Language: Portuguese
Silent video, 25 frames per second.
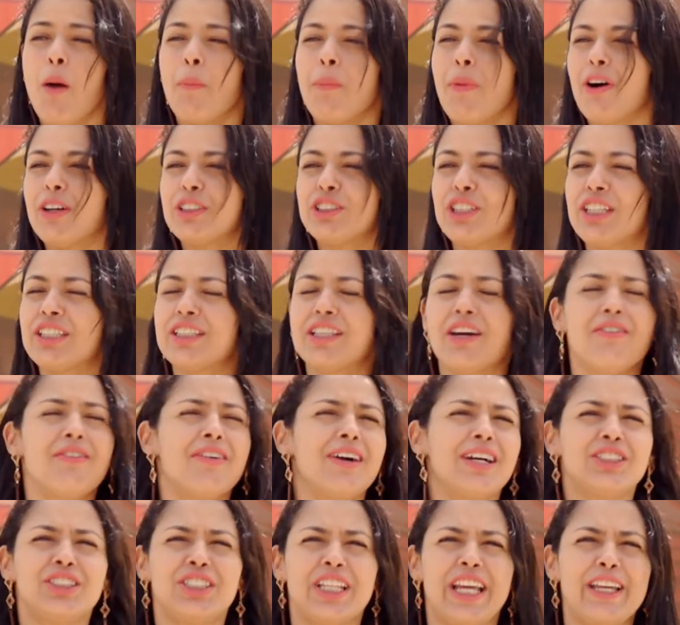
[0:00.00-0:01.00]
poxa, então
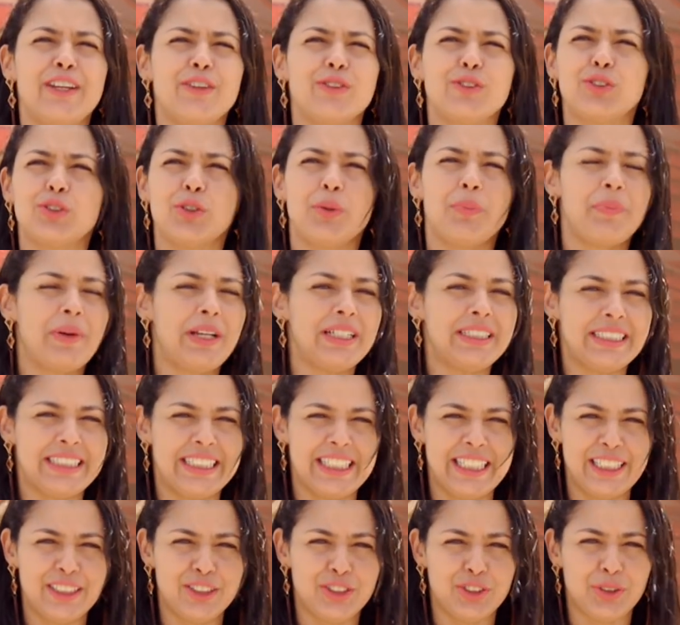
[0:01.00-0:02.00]
achei um super
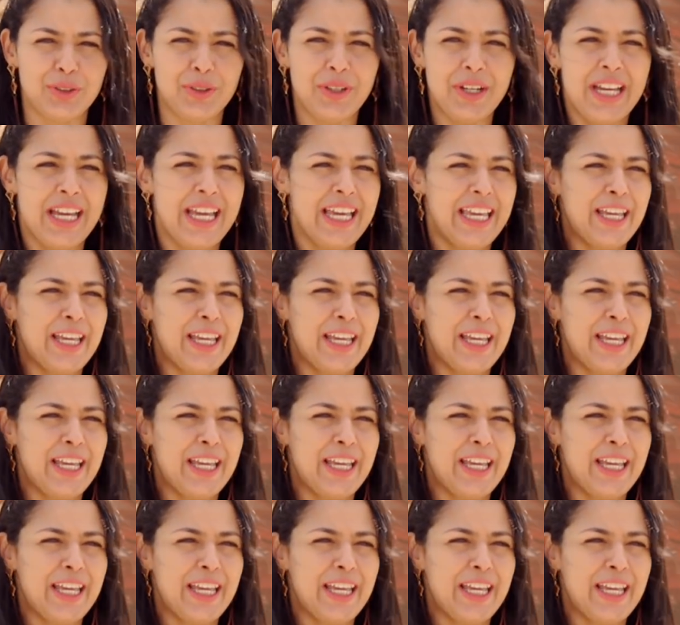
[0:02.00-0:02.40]
sítio